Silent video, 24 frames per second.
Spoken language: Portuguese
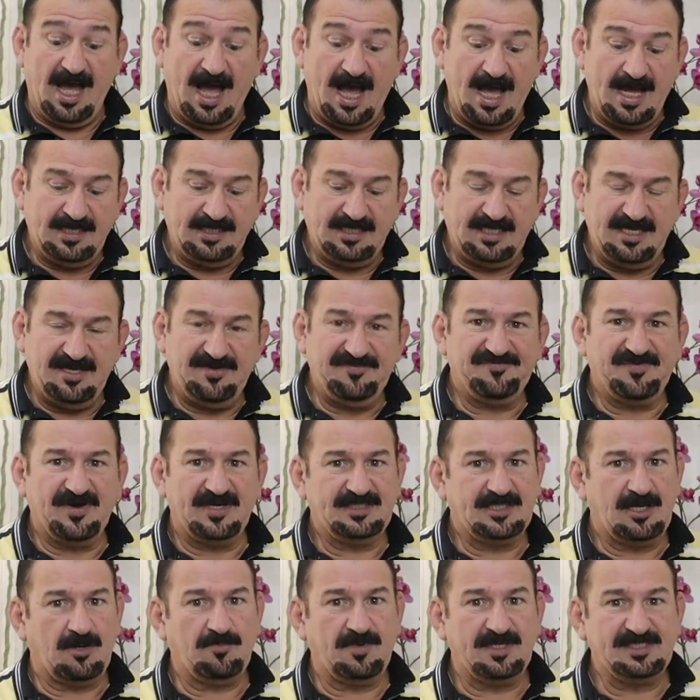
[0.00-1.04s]
Aqui
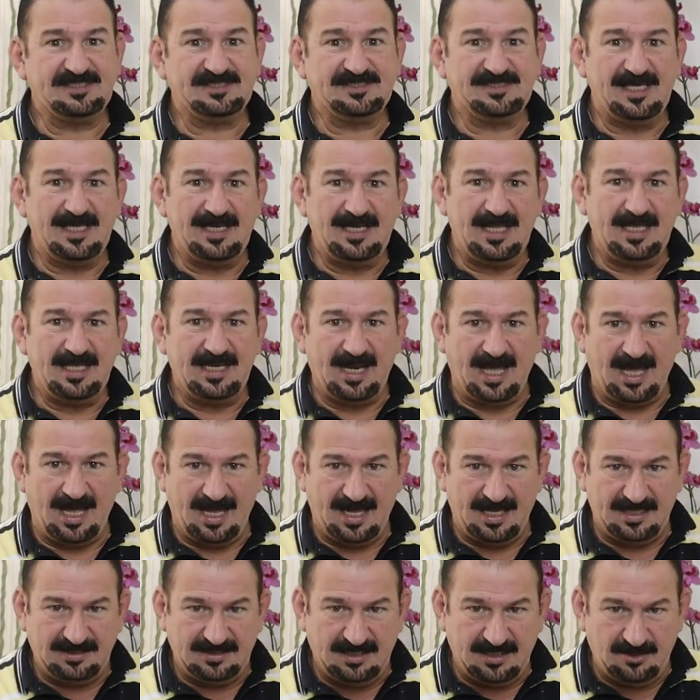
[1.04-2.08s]
vai dar uma
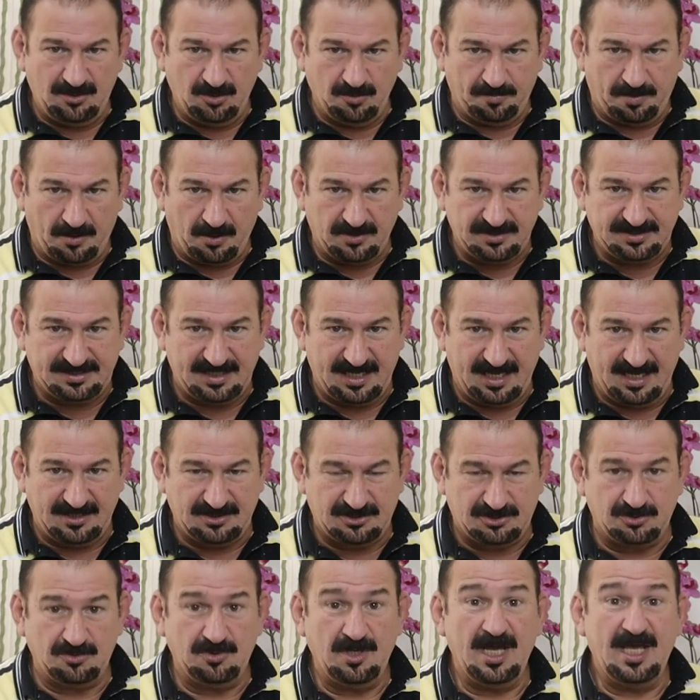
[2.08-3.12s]
acelerada no
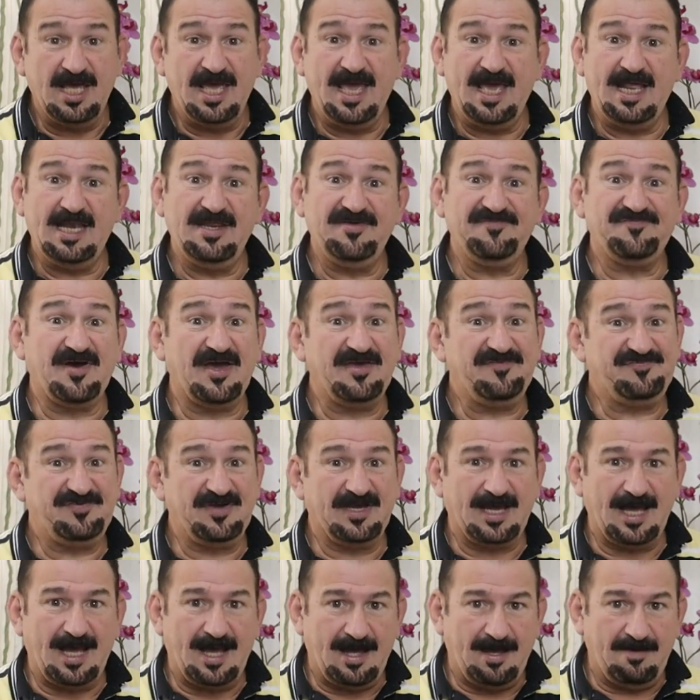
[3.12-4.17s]
processo, ele vai
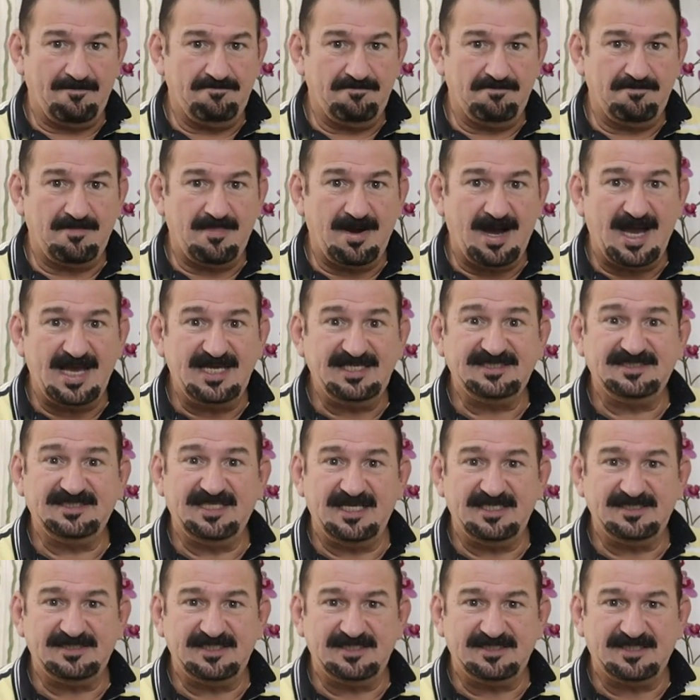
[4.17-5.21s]
ficar mais
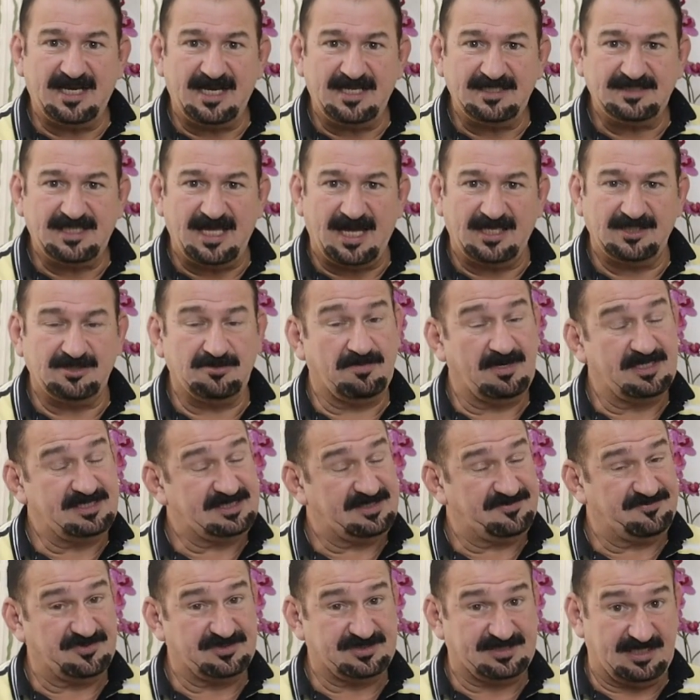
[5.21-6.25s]
desidratado, mas
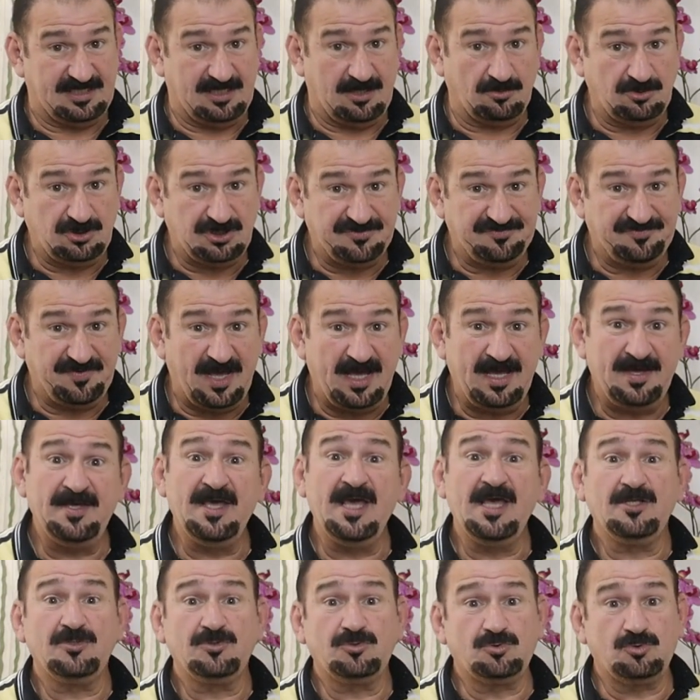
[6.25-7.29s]
se você não tiver,
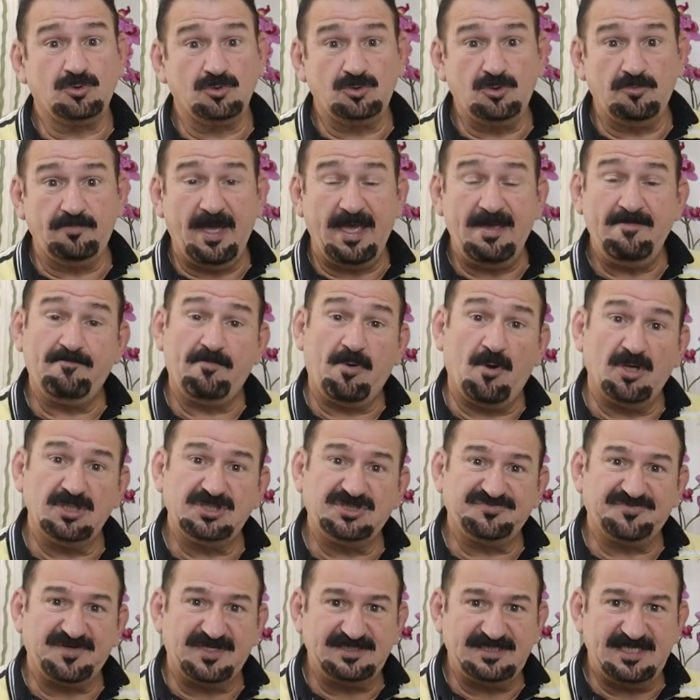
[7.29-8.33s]
tudo bem,
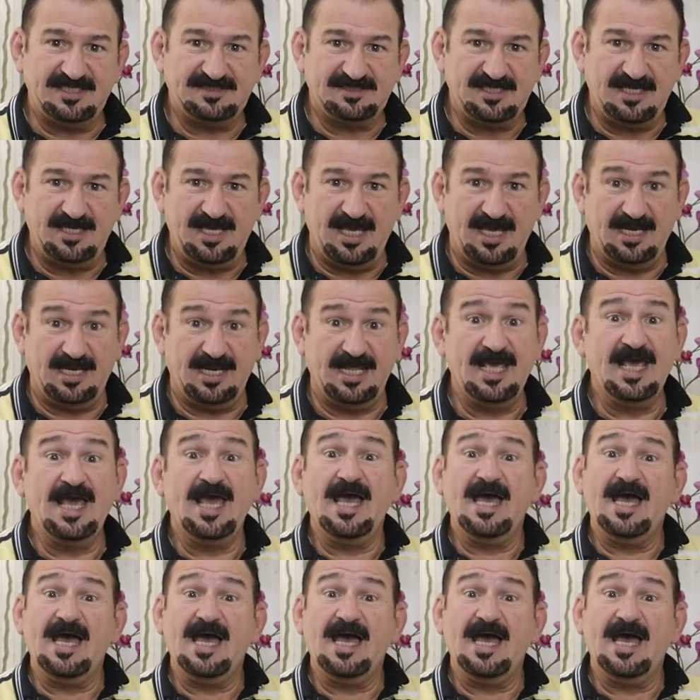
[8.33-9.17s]
pode fazer sem ele.